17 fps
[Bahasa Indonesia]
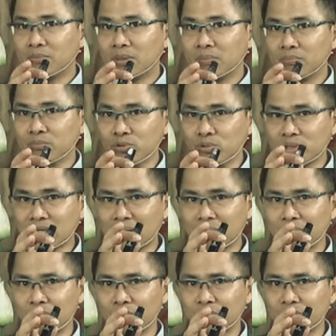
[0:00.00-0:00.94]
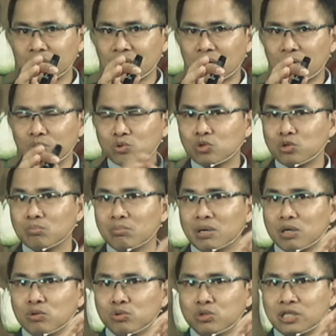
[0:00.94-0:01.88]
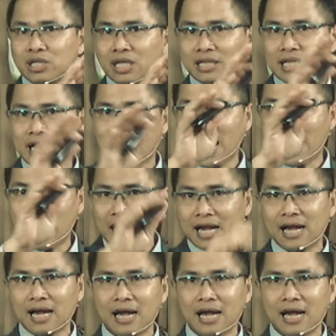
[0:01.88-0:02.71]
membuka mulutnya untuk menghujat Allah,